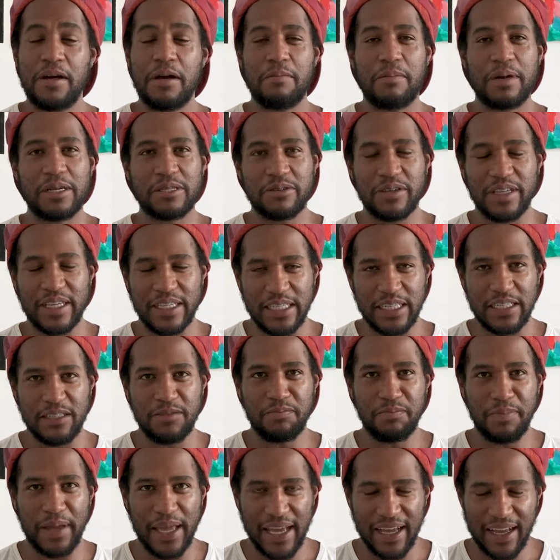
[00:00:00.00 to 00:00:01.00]
mas quando a
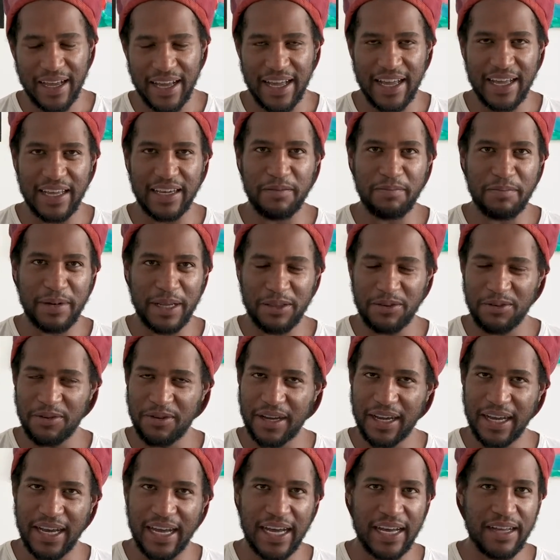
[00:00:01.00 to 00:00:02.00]
gente pega ela para
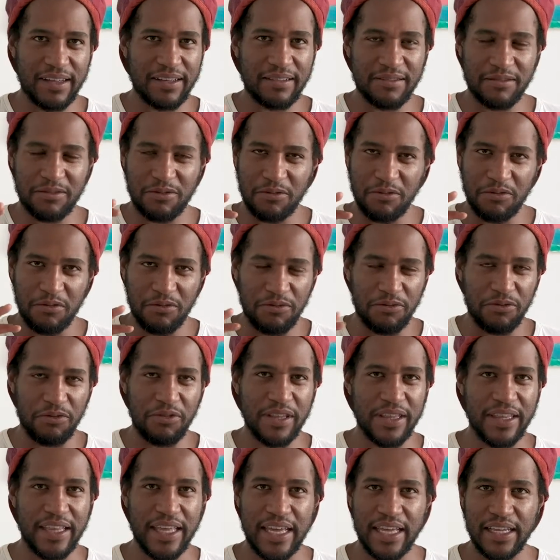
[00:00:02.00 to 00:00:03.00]
tocar com
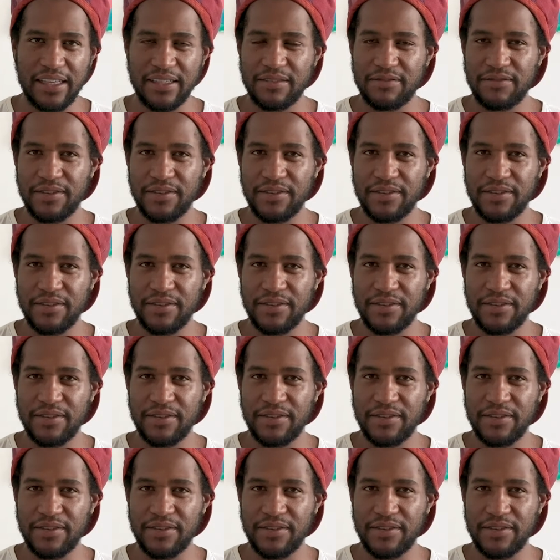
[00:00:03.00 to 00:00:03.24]
fluidez,